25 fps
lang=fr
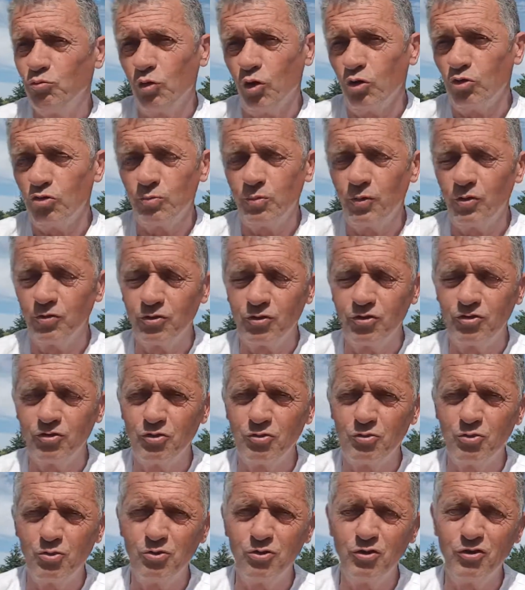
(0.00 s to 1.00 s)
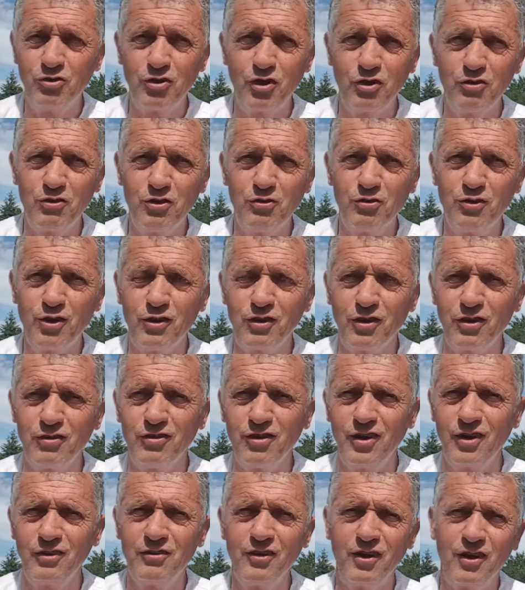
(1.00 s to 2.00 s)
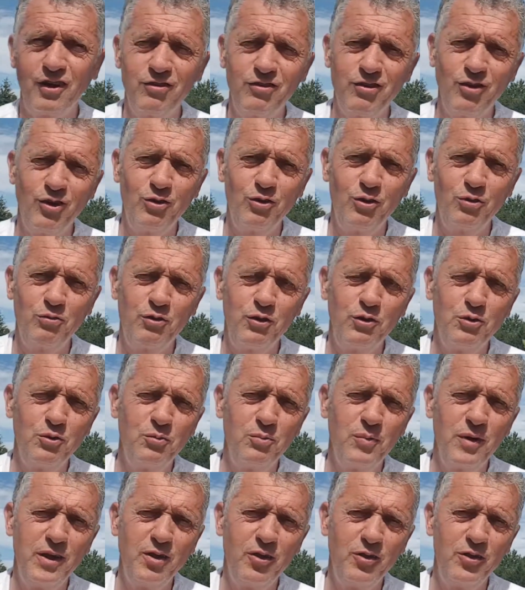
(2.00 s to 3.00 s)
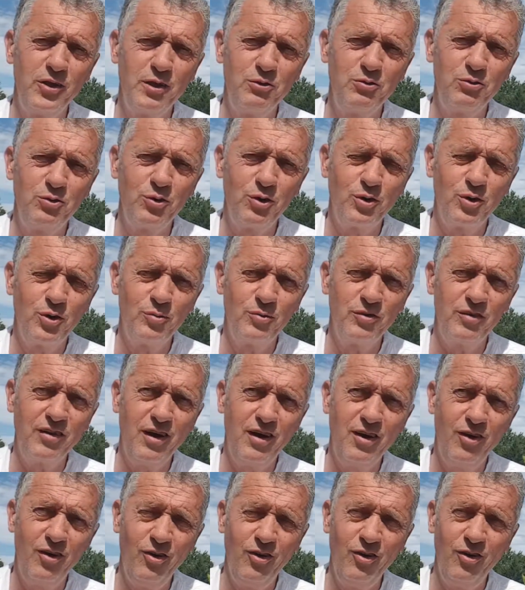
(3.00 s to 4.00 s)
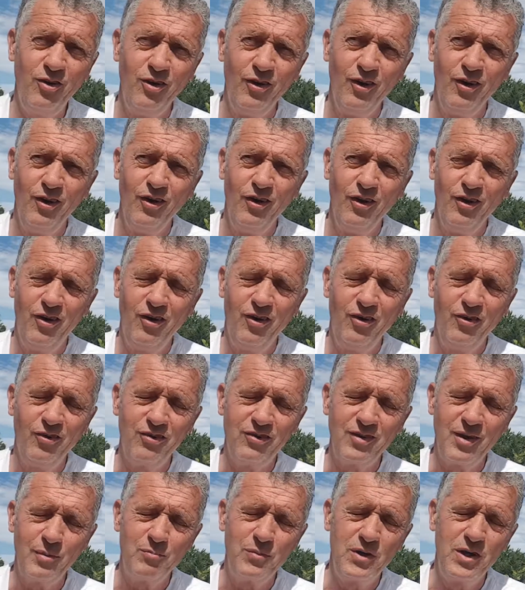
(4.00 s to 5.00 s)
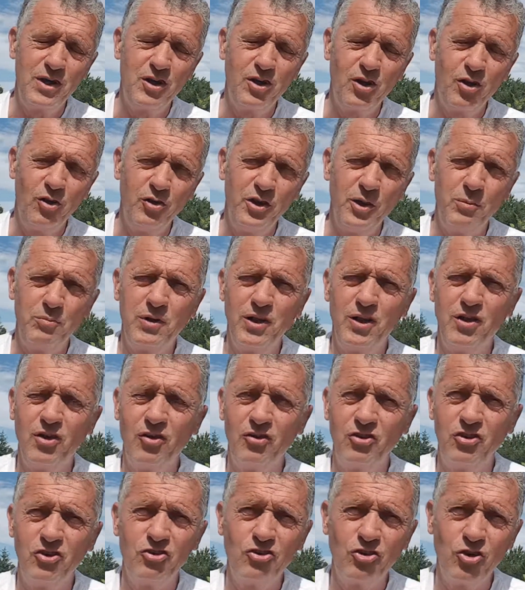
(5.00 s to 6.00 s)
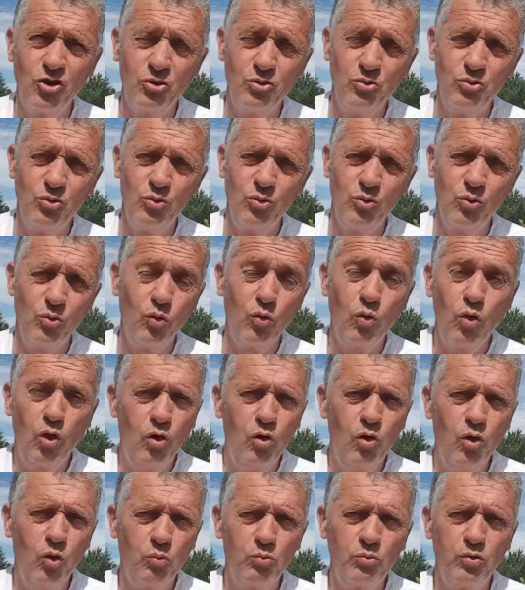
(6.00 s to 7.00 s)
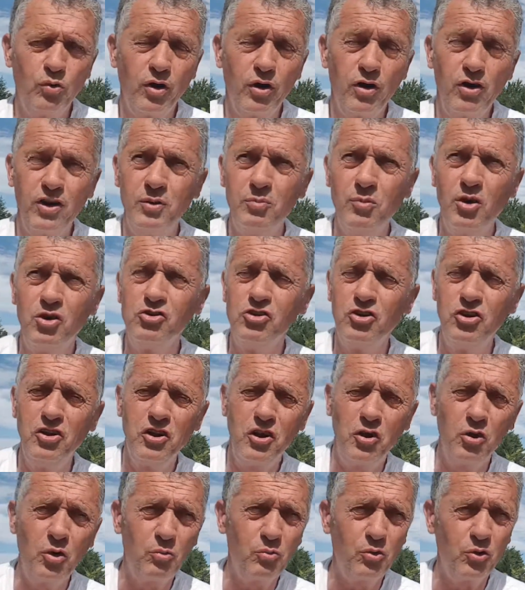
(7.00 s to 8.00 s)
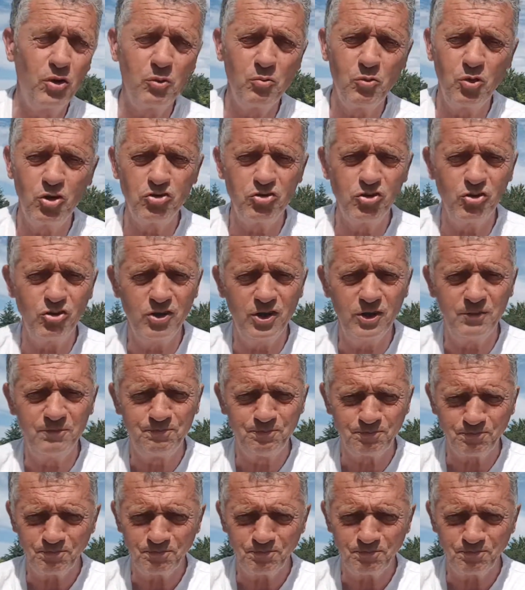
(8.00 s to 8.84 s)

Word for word: je pense que c'est une initiative qui est assez intéressante, le fait de payer en nature comme ça, en, s'impliquant, en impliquant des jeunes, on pourrait l'imaginer d'ailleurs pour les moins jeunes. Hein.